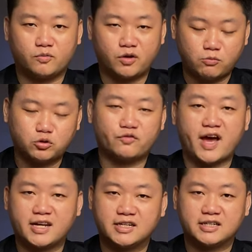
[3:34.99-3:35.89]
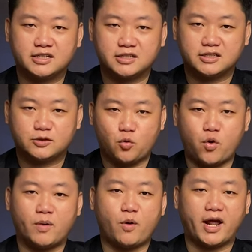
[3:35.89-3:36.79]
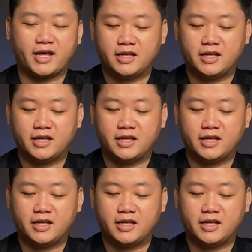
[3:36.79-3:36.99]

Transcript: công suất phát của cái bộ này.